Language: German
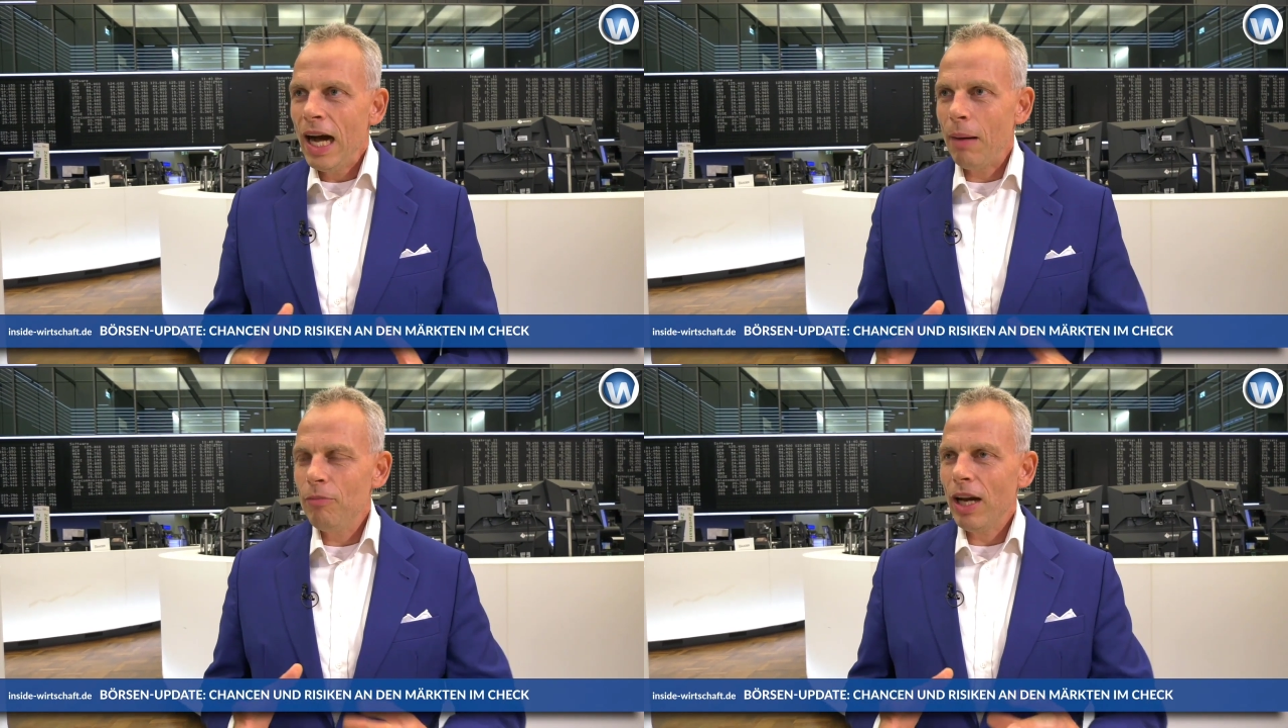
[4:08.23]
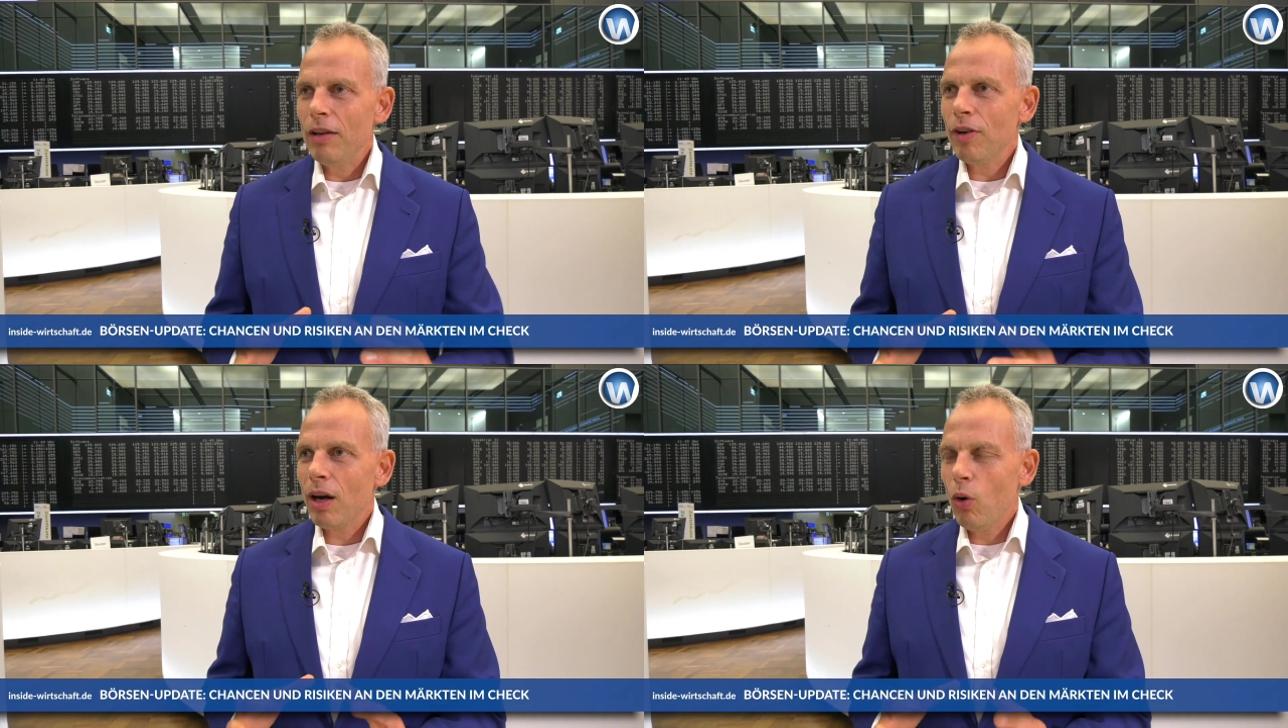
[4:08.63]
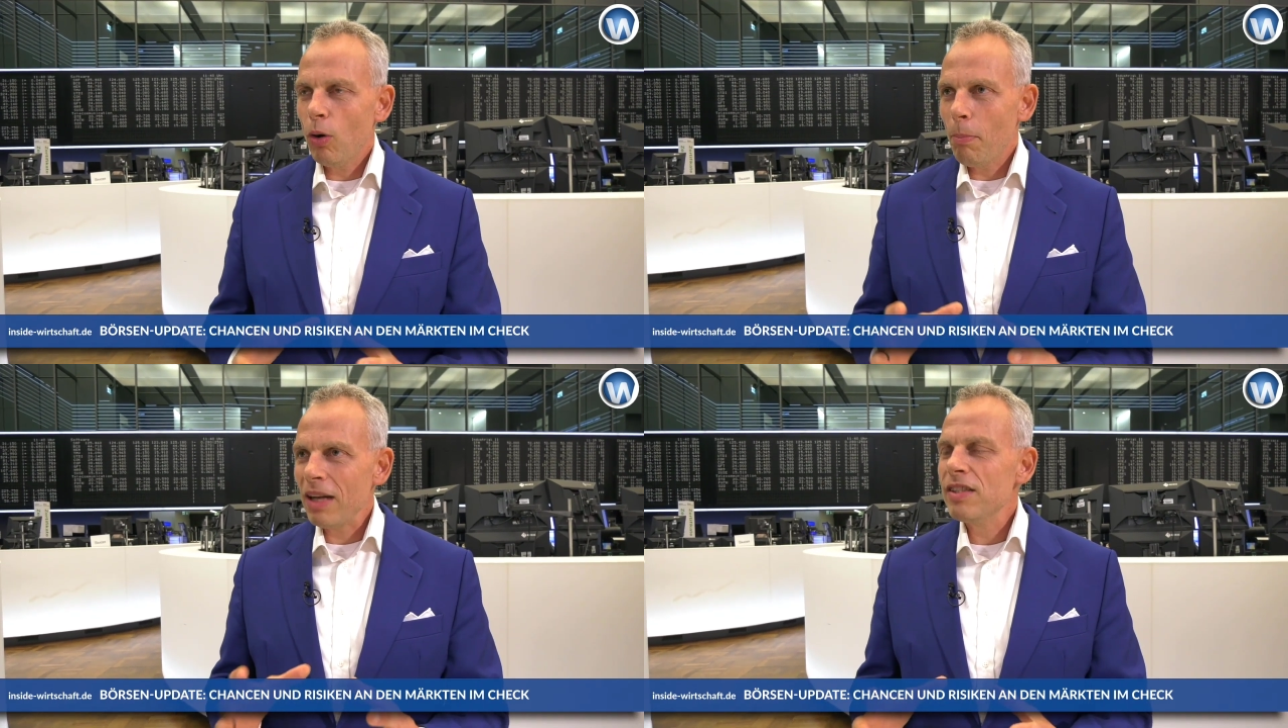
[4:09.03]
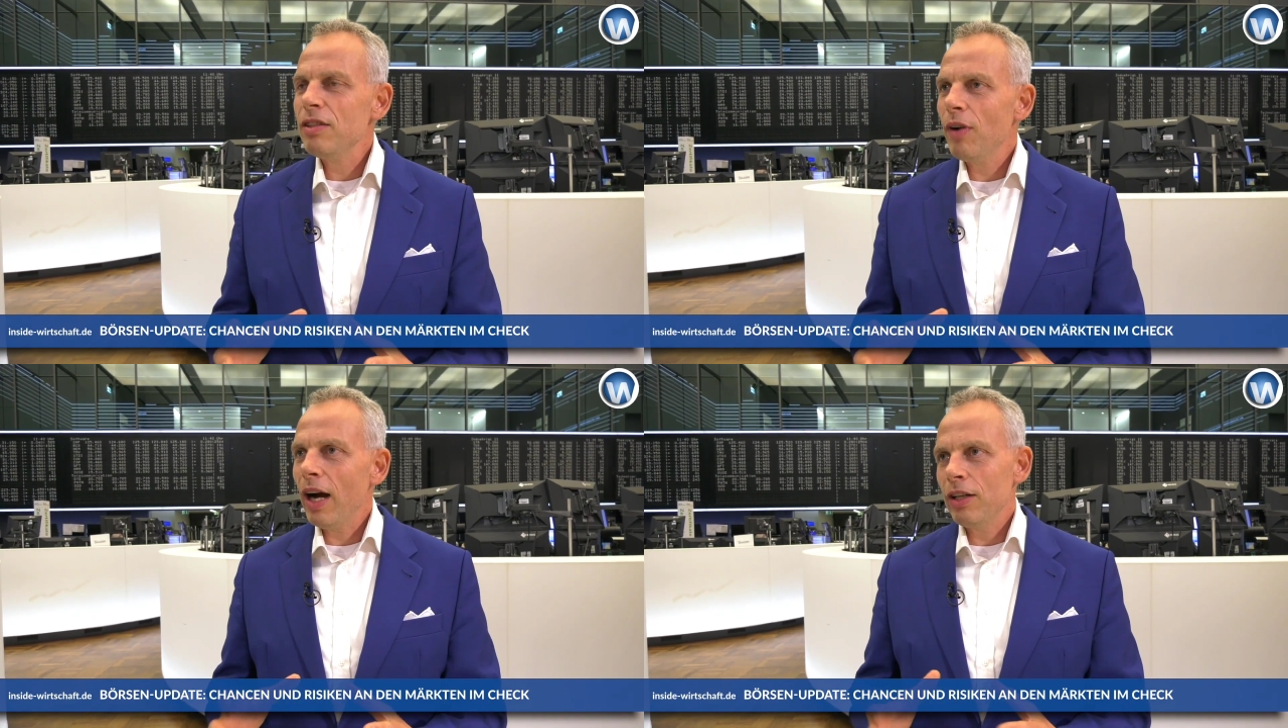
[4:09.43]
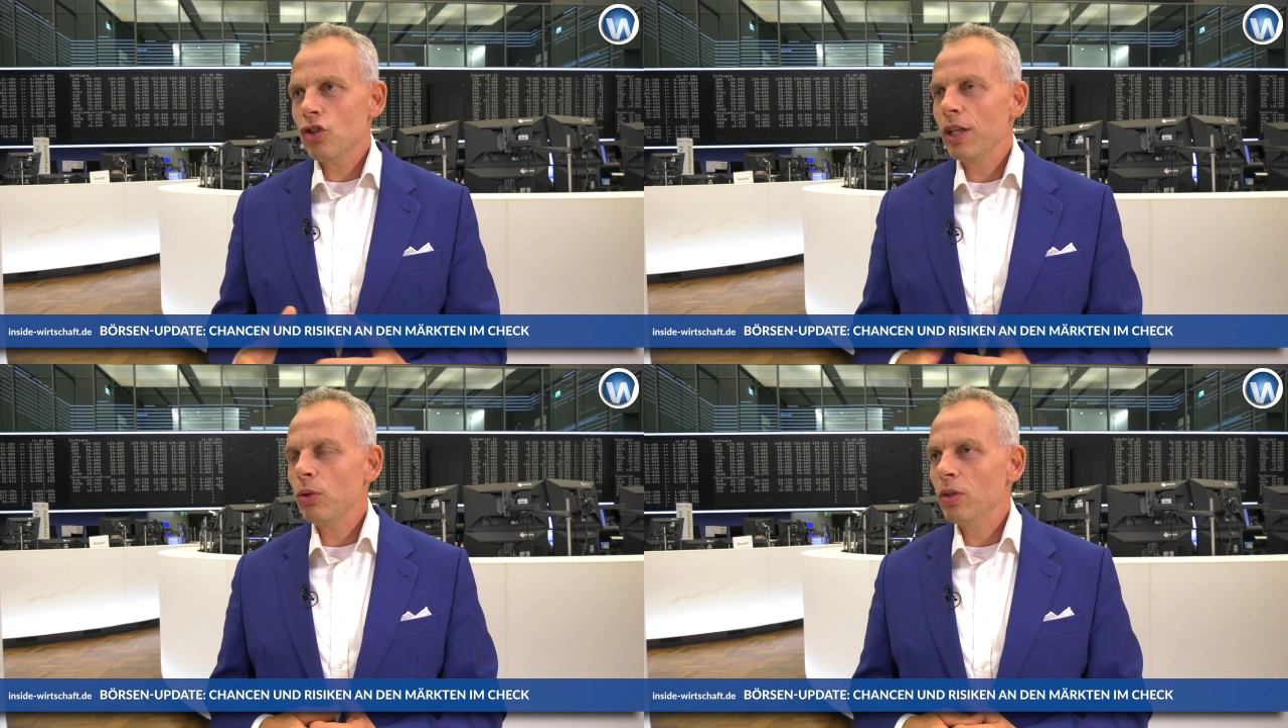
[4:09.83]
haben wir einfach auch massive
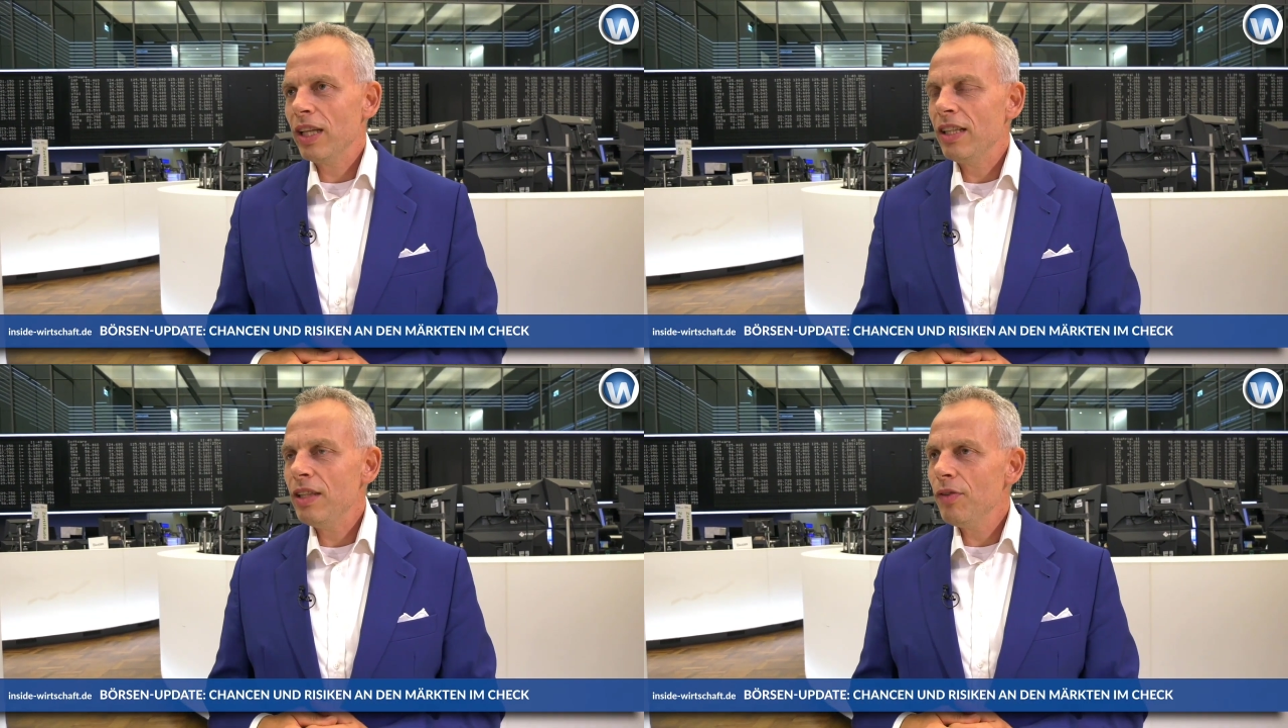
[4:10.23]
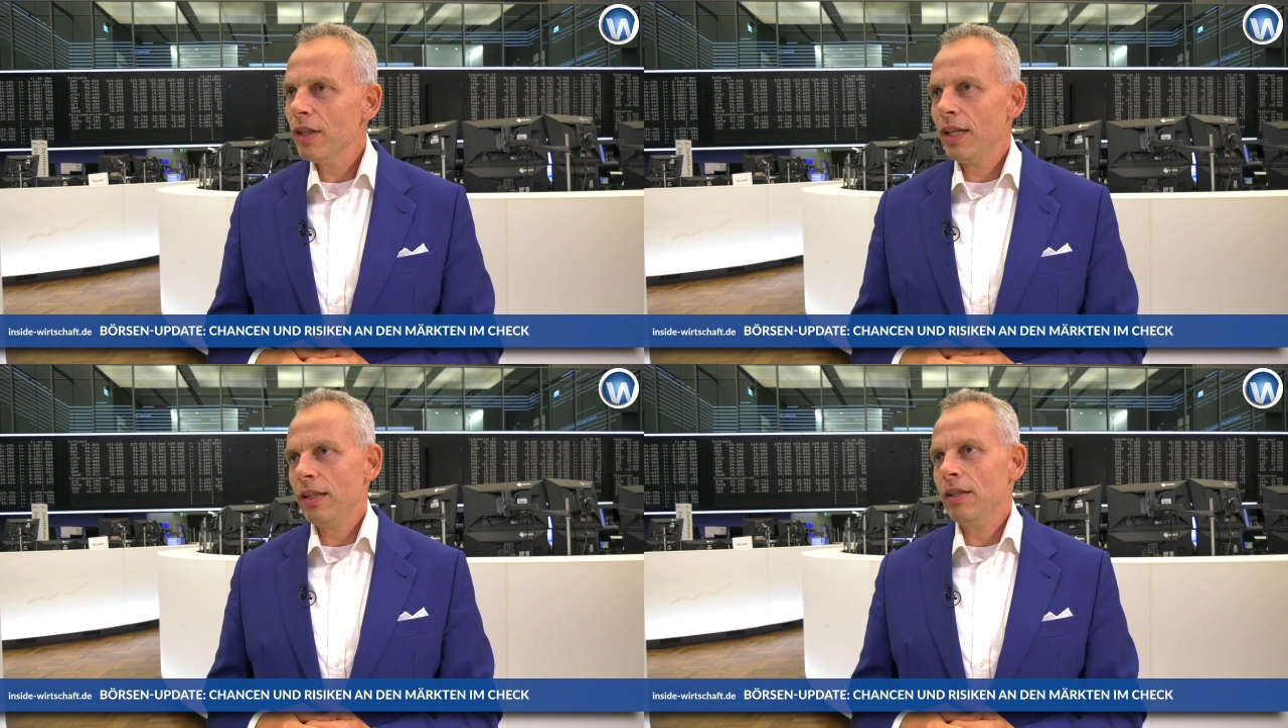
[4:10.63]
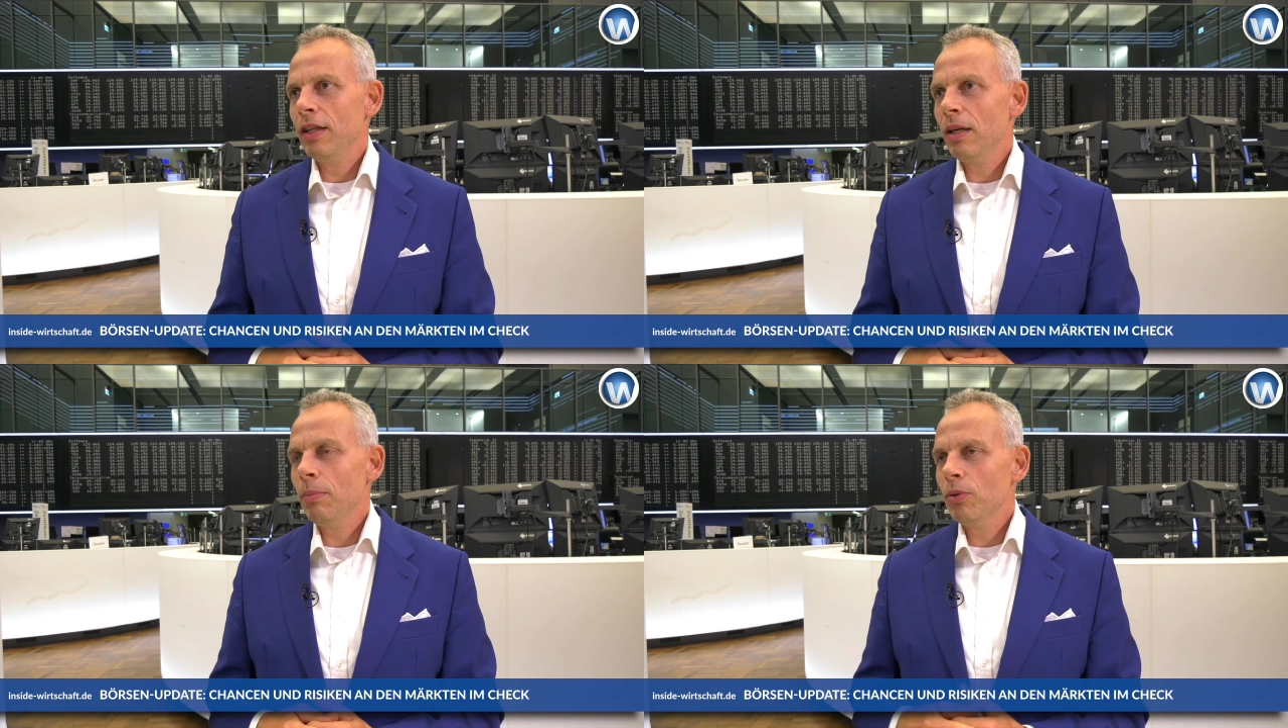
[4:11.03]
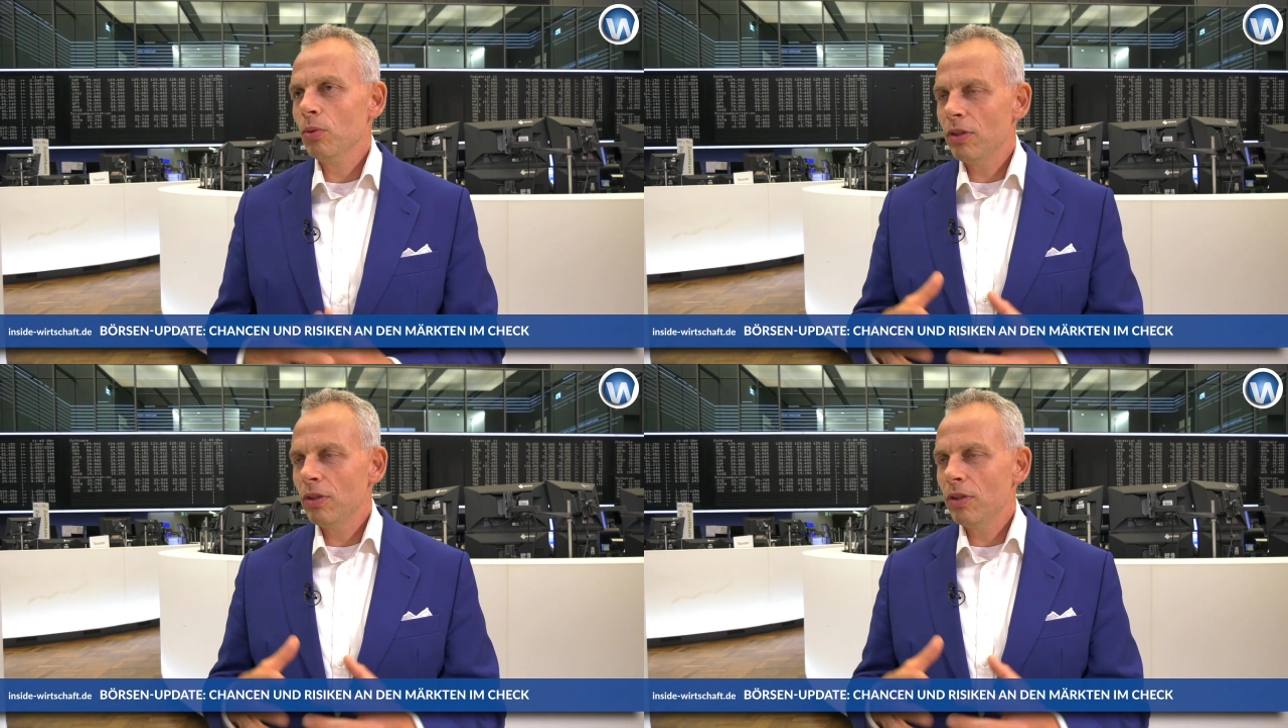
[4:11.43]
Einschränkungen der Lieferketten gehabt.